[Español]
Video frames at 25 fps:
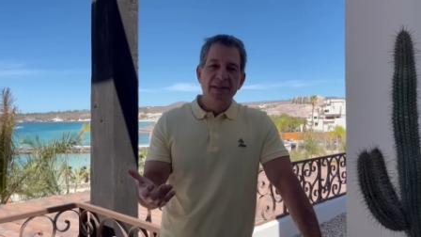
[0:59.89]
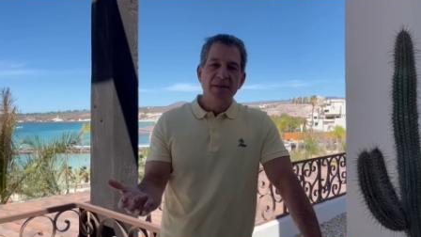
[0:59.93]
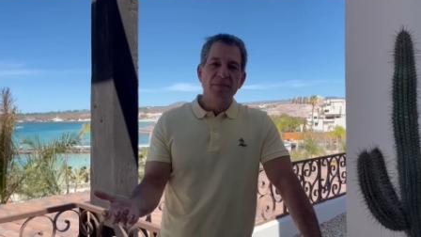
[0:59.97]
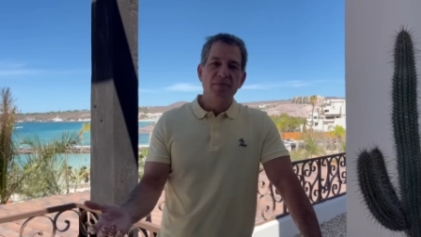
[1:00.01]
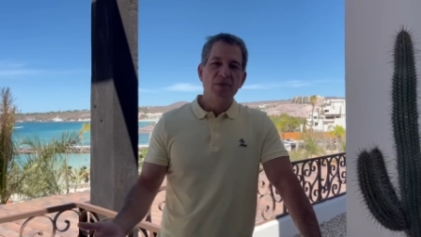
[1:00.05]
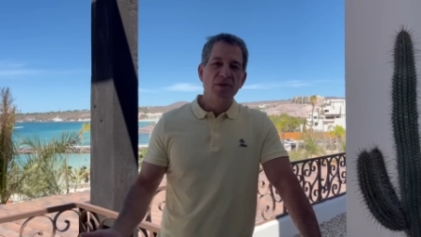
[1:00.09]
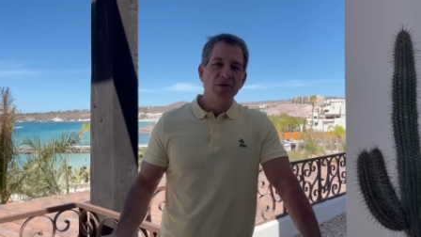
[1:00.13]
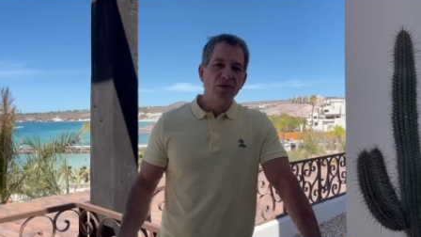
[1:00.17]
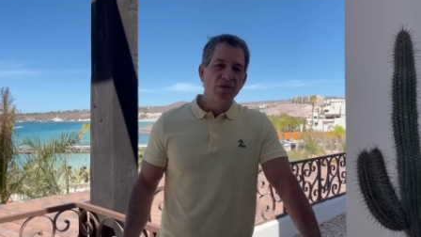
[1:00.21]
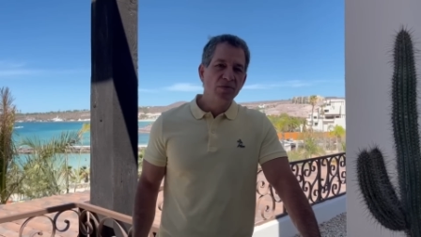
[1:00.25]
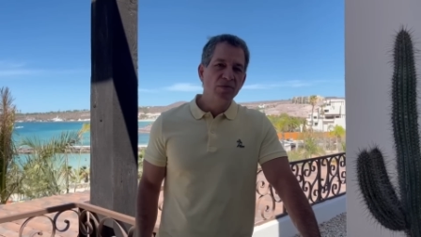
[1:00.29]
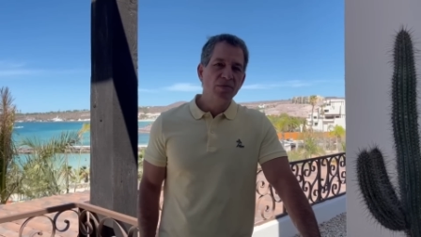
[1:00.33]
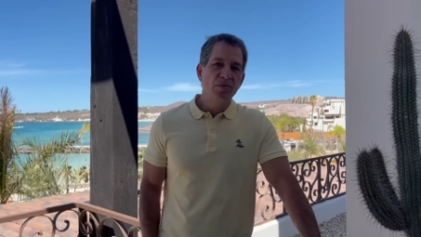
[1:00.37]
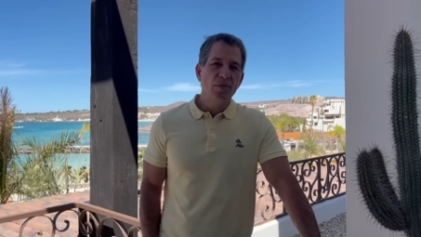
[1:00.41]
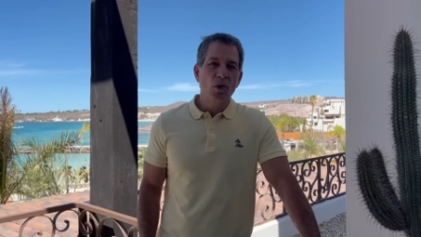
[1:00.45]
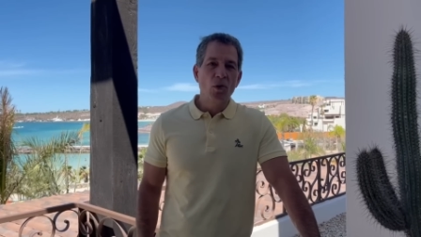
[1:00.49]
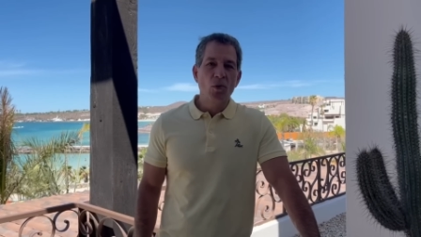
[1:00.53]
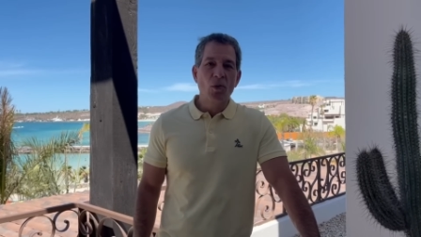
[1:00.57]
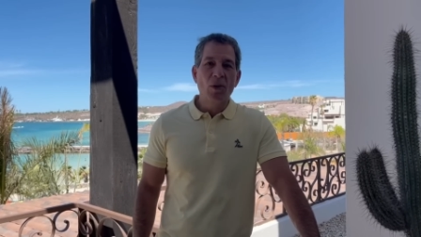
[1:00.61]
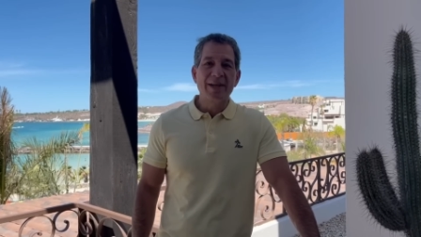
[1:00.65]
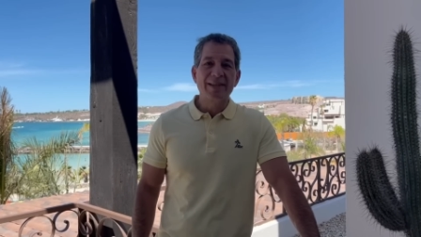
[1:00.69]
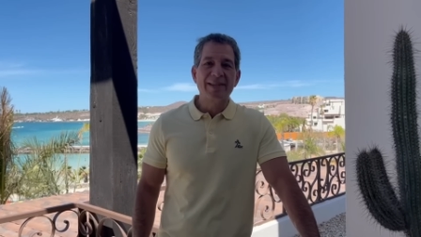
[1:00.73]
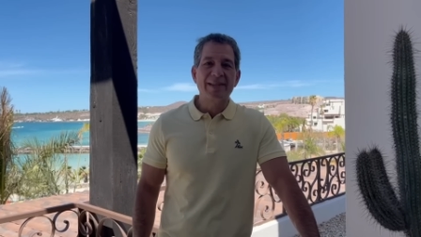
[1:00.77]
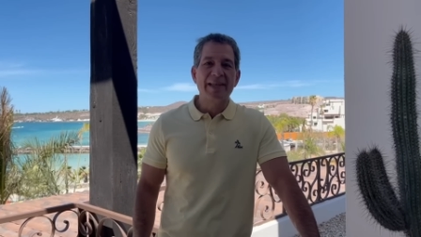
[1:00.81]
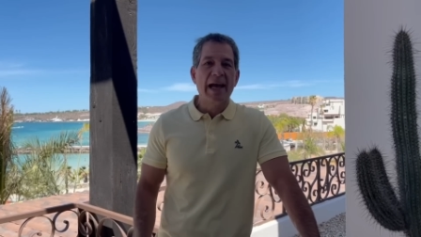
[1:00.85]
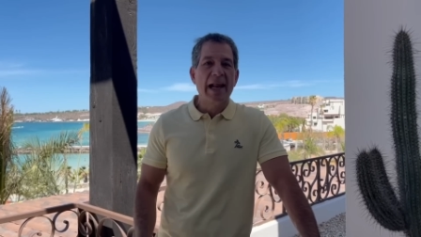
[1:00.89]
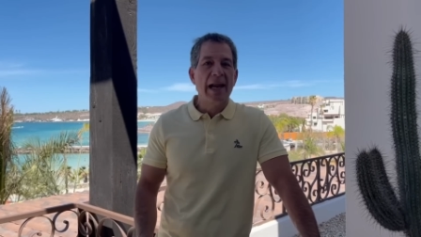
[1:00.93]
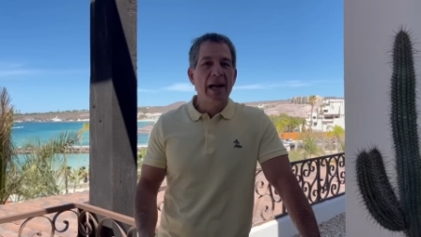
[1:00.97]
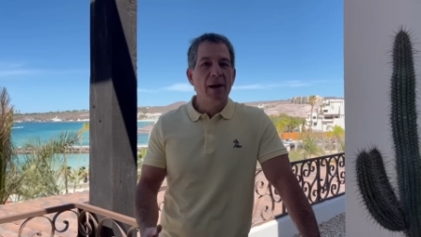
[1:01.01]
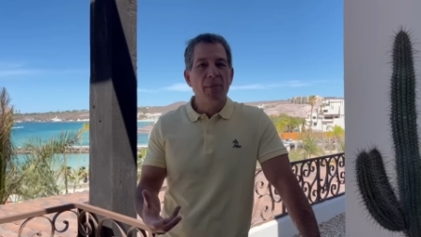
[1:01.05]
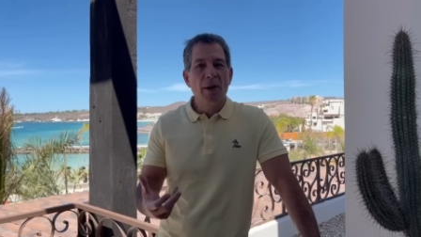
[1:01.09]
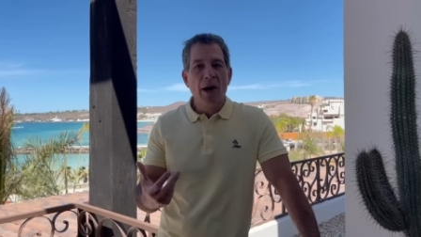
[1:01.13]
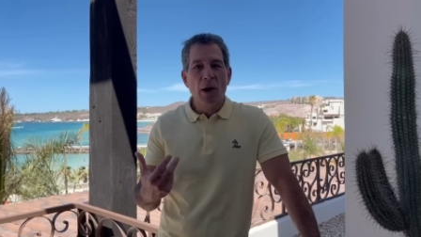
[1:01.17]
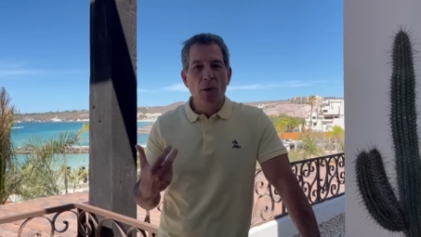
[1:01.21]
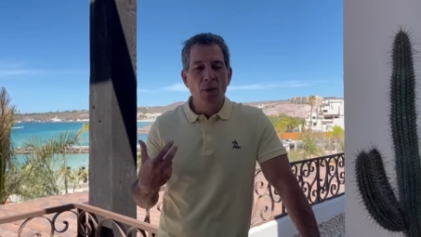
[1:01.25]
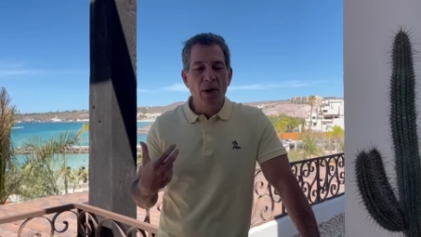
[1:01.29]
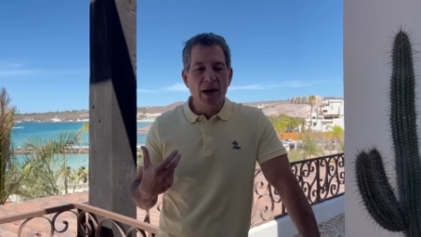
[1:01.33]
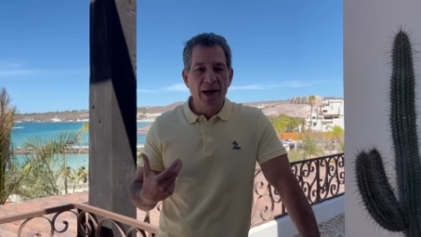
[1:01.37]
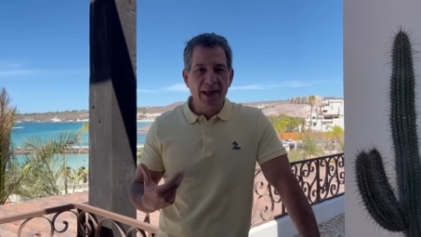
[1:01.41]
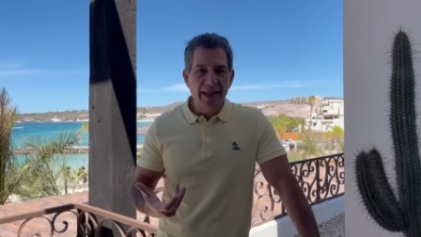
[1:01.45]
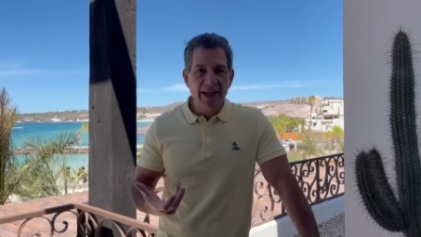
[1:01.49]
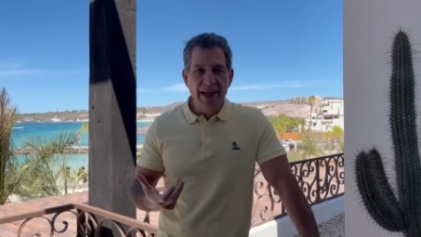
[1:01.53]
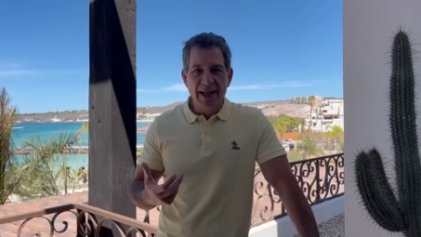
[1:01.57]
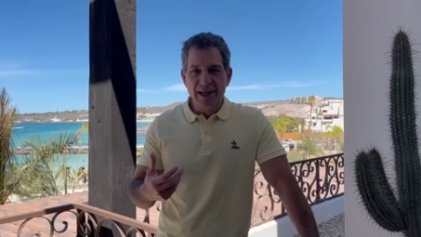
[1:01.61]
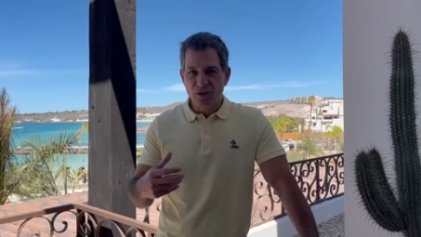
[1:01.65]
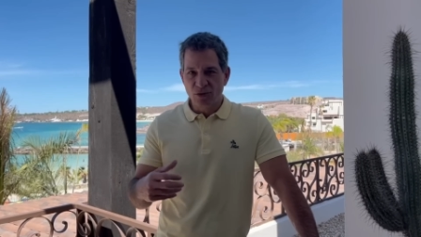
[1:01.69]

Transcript: pues un poco a salvaguardar